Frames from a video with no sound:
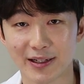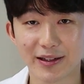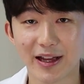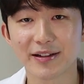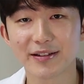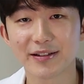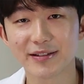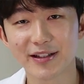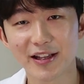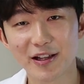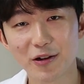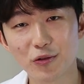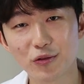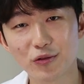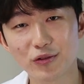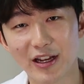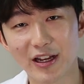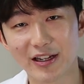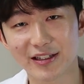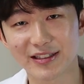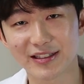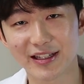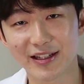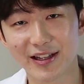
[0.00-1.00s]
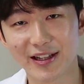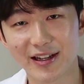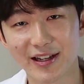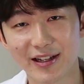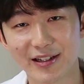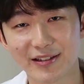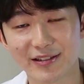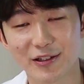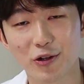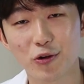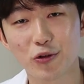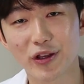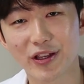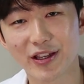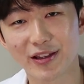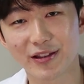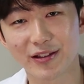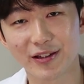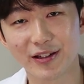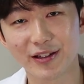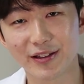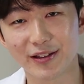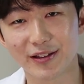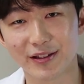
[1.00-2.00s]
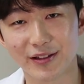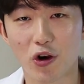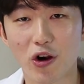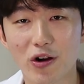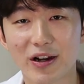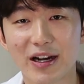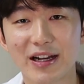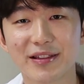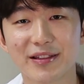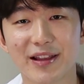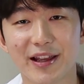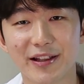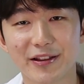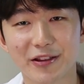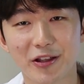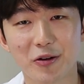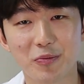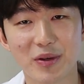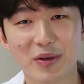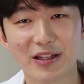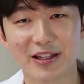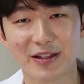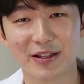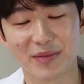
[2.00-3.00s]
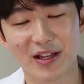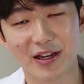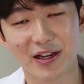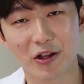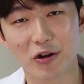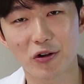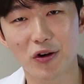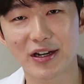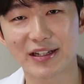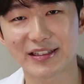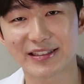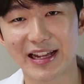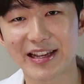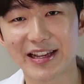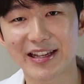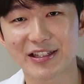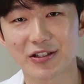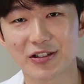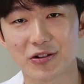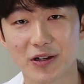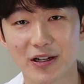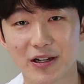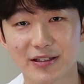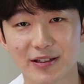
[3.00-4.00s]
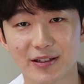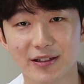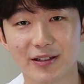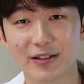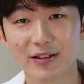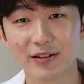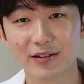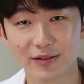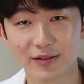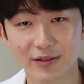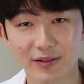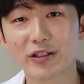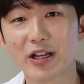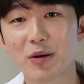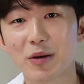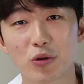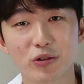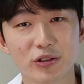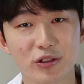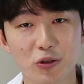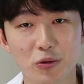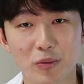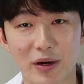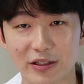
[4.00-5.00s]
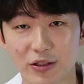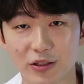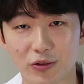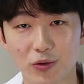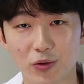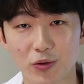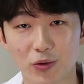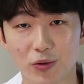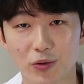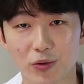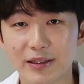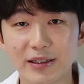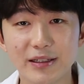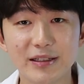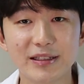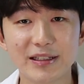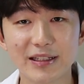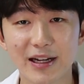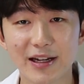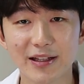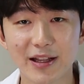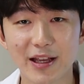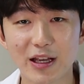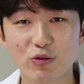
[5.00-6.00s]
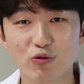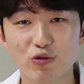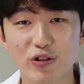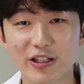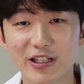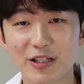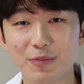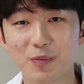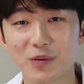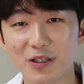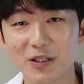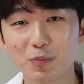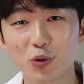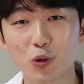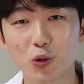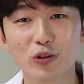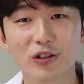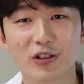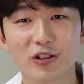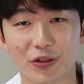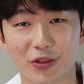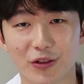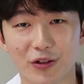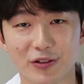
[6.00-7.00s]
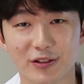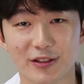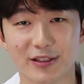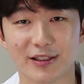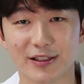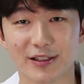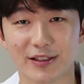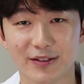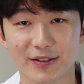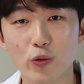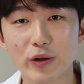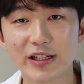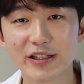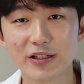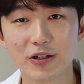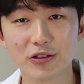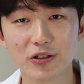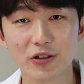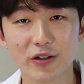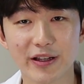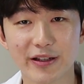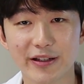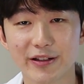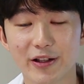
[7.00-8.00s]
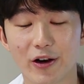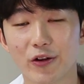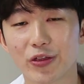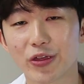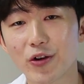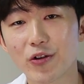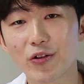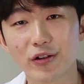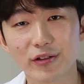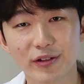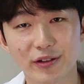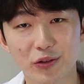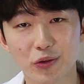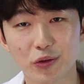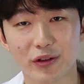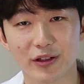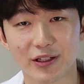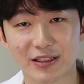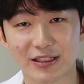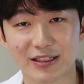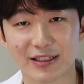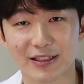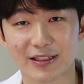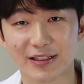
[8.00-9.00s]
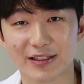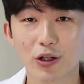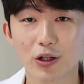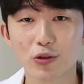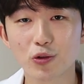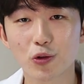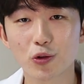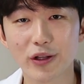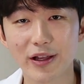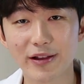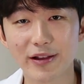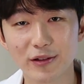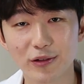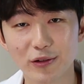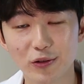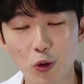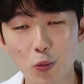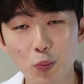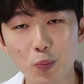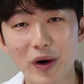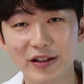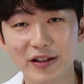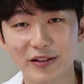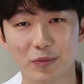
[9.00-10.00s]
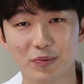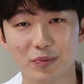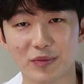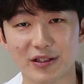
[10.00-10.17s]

다른 새로운 약제나 의료기기들은 정확한 데이터 및 임상 결과가 쌓이기 전까지는 쳐다보지도 마시고 그 시간에 우리 집 습도는 어떤지, 공기청정기는 어떤 걸 쓰고 있는지, 천으로 된 쇼파는